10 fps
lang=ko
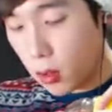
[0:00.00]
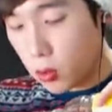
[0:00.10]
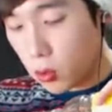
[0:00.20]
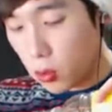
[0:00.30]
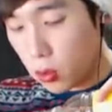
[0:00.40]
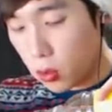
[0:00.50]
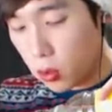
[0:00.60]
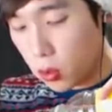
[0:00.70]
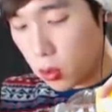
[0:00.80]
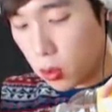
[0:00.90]

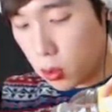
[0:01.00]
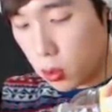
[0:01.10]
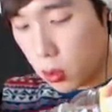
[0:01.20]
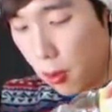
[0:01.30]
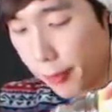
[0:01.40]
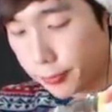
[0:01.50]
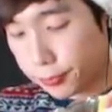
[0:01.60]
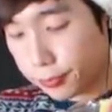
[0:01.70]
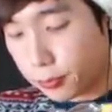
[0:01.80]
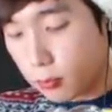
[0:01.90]
쪼르르. 어,
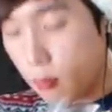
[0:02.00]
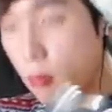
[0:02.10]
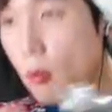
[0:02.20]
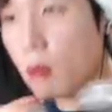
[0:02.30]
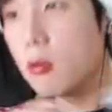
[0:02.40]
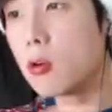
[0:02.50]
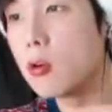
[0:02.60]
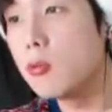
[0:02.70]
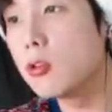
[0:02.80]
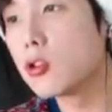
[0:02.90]

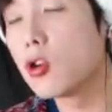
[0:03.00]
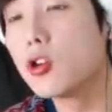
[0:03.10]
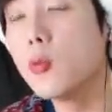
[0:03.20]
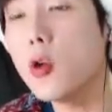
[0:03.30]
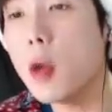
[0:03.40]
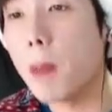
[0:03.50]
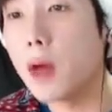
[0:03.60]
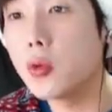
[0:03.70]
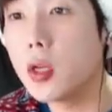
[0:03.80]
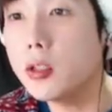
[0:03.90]
여러분들 저 금요일날
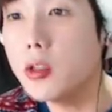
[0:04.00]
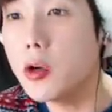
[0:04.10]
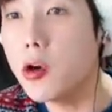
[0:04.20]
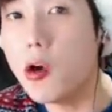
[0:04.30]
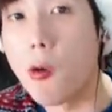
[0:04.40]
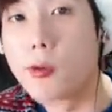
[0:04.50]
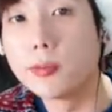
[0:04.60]
방송했어요.